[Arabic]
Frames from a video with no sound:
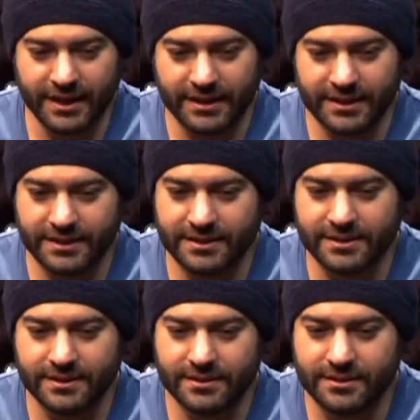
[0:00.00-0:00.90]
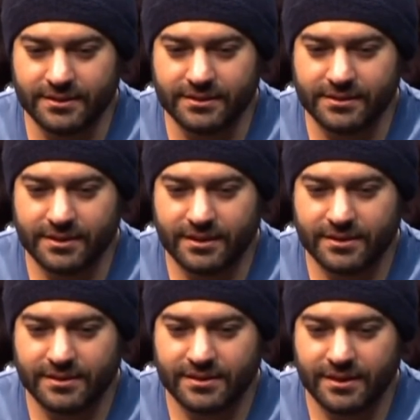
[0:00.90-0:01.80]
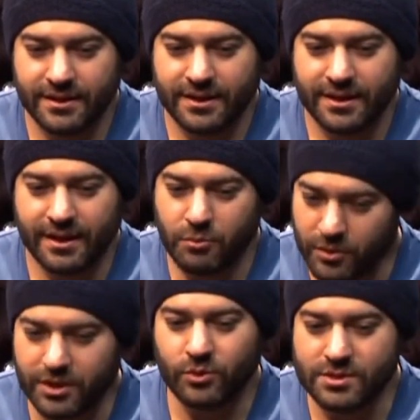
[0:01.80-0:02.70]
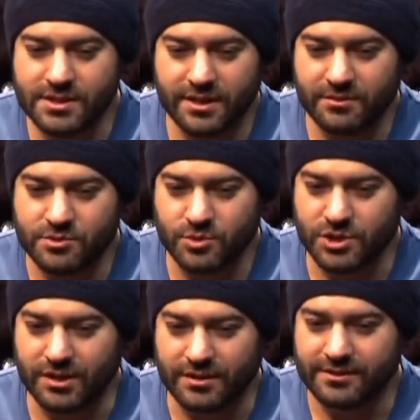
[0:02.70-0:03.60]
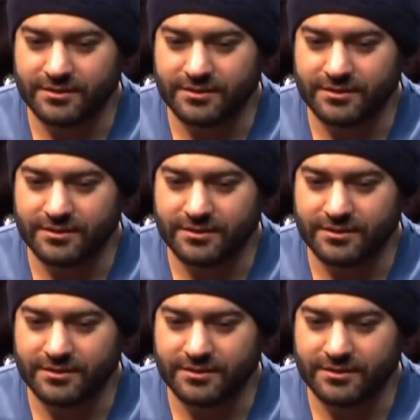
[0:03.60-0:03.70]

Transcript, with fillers: يعني آه ممكن اقول السر مش مشكله